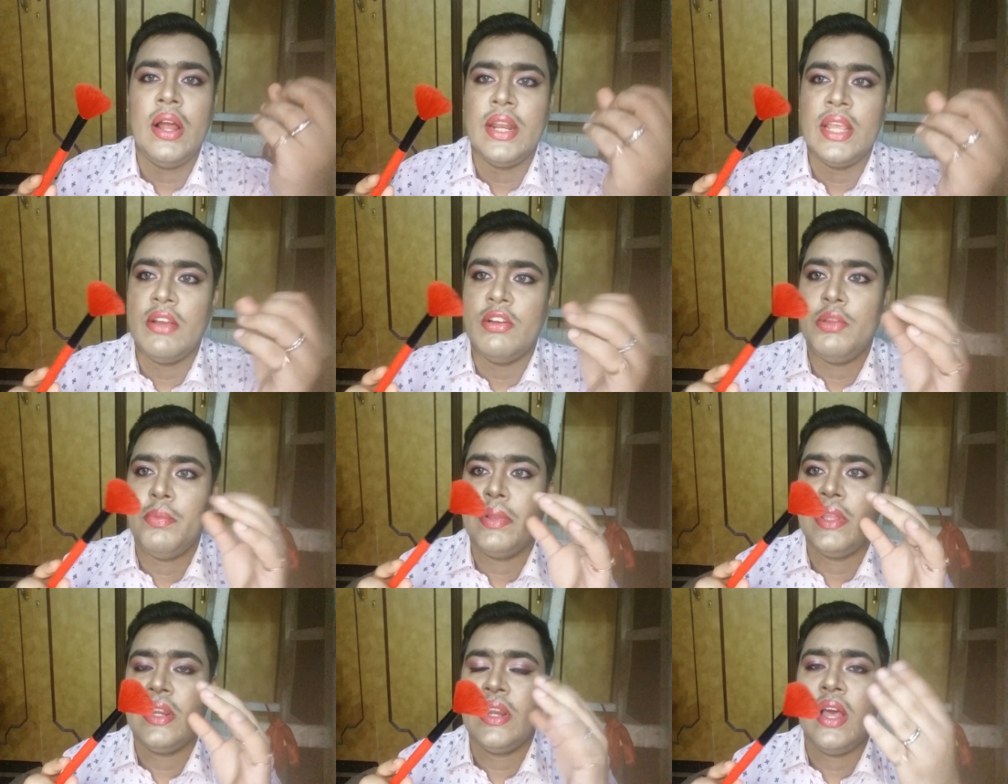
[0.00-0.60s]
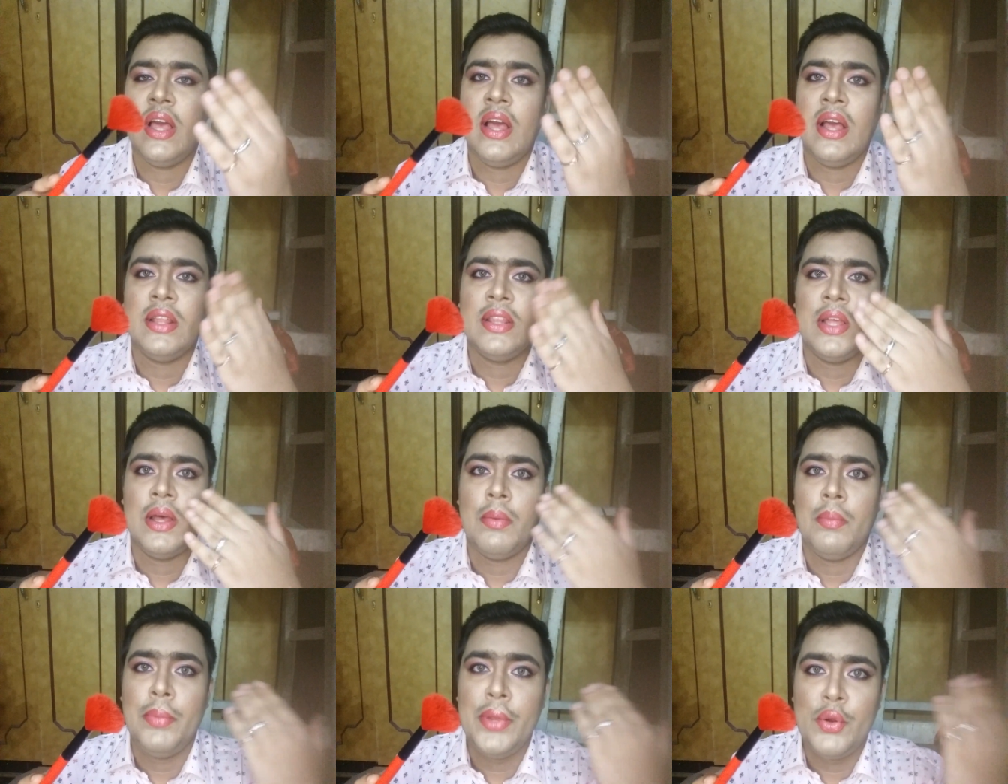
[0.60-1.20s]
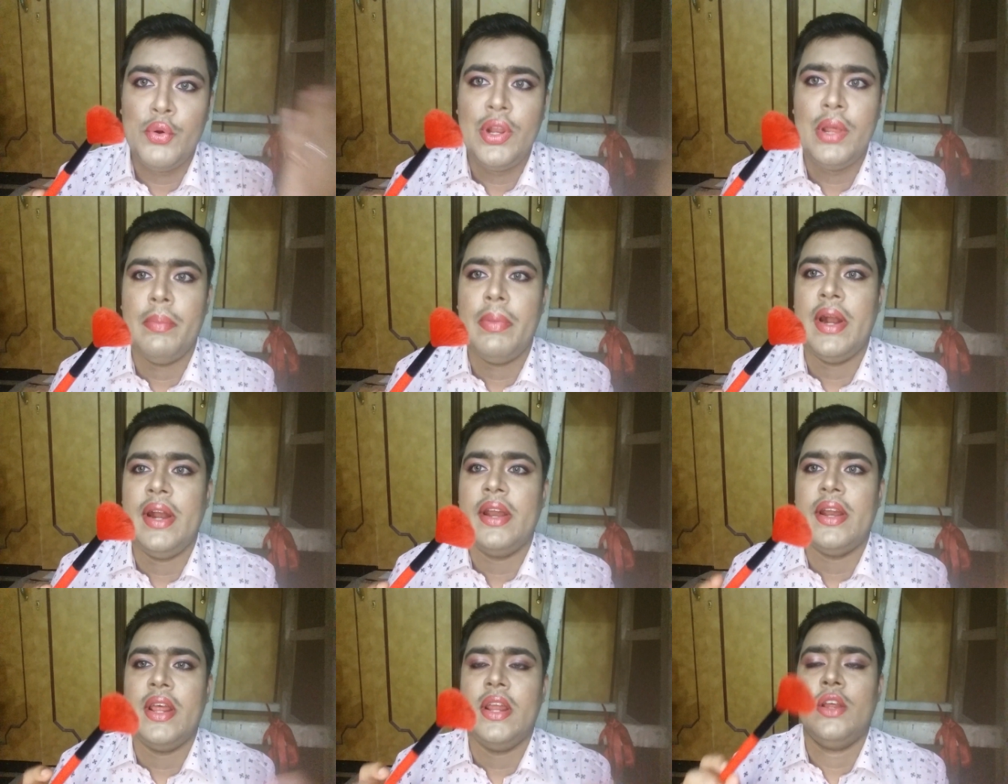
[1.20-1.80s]
நீங்கள் வந்து பார்த்திங்கன்னா அந்த பியூட்டி
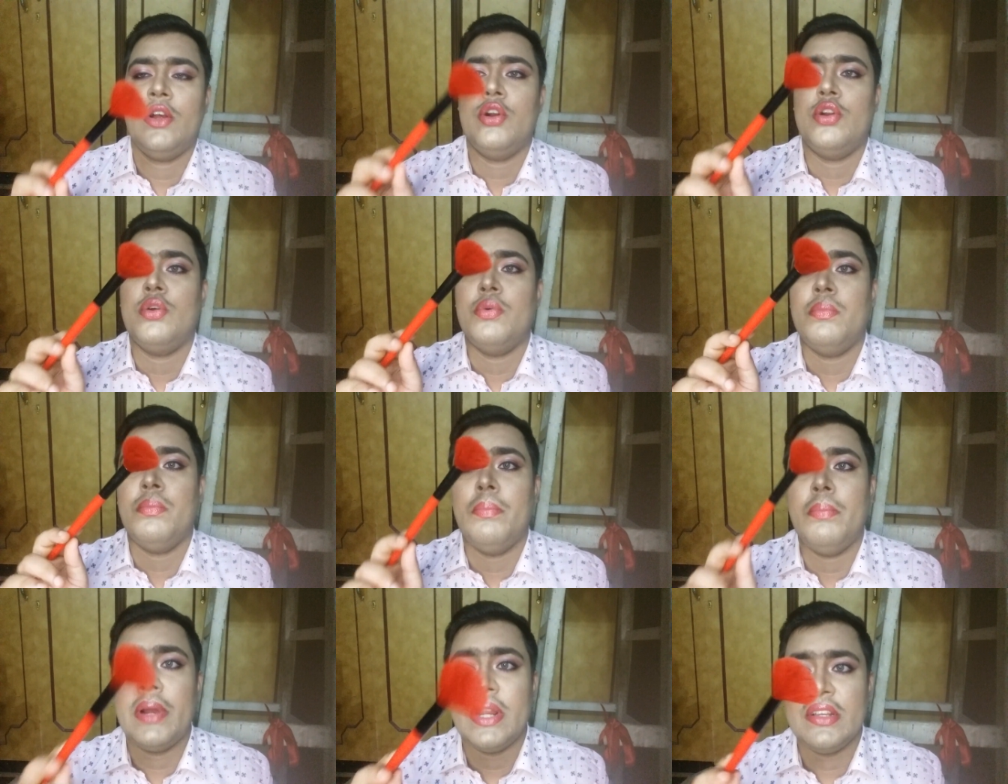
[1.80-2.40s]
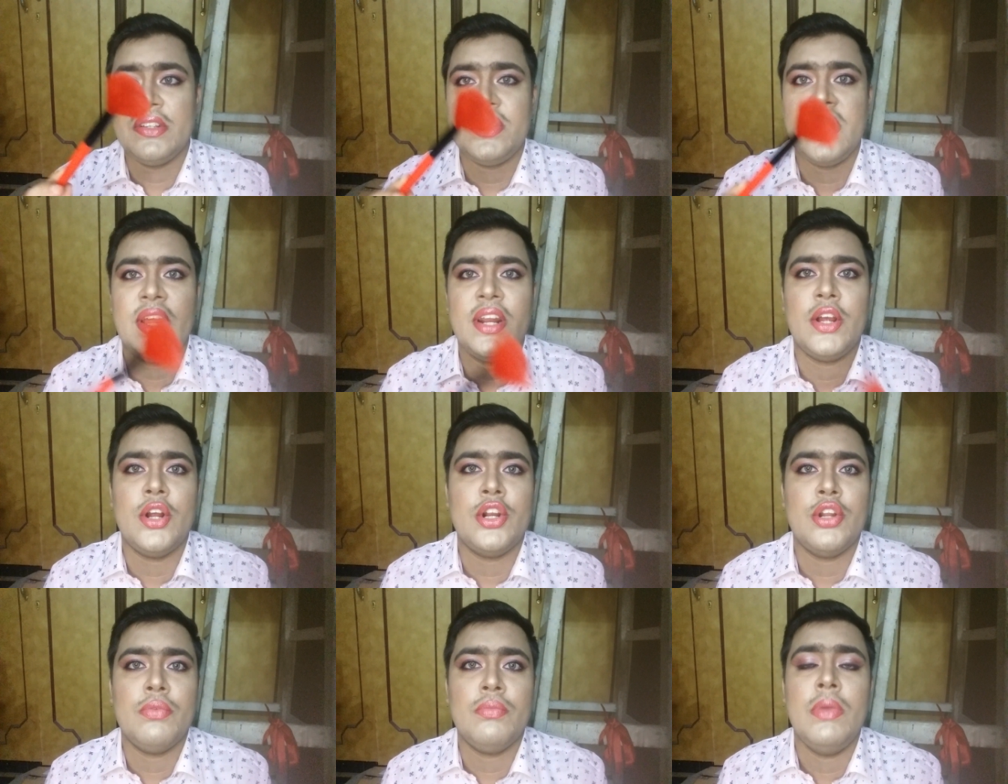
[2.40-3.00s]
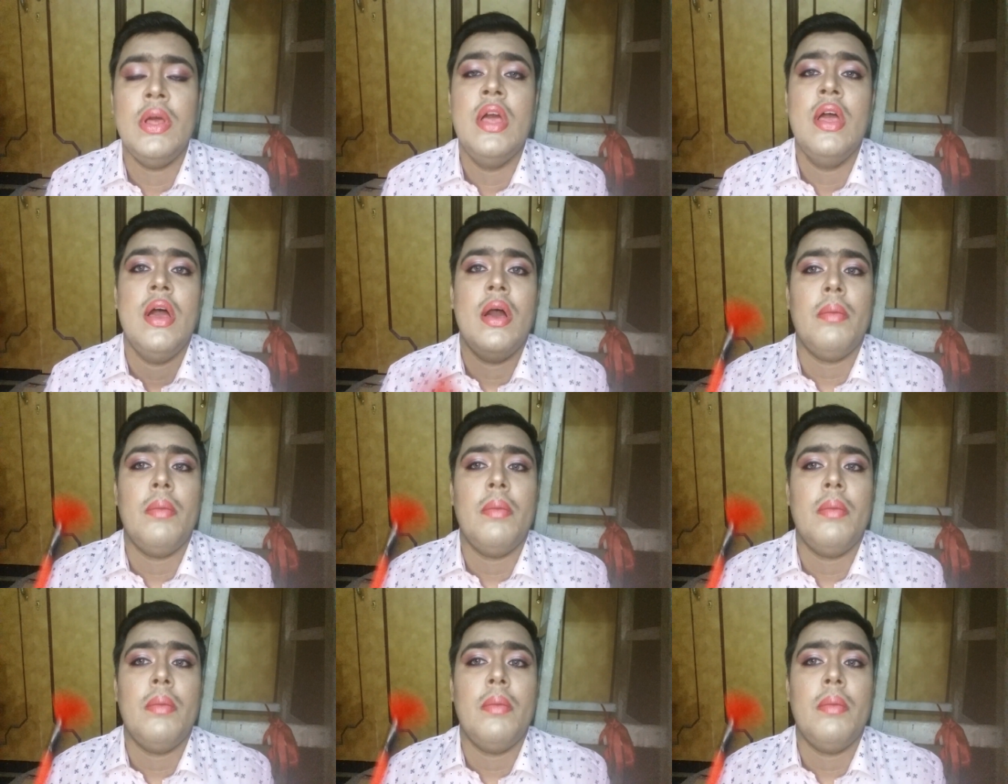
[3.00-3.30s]
பிளண்டராக இருக்கட்டும் ப்ரெஷ்ஷாக இருக்கட்டும்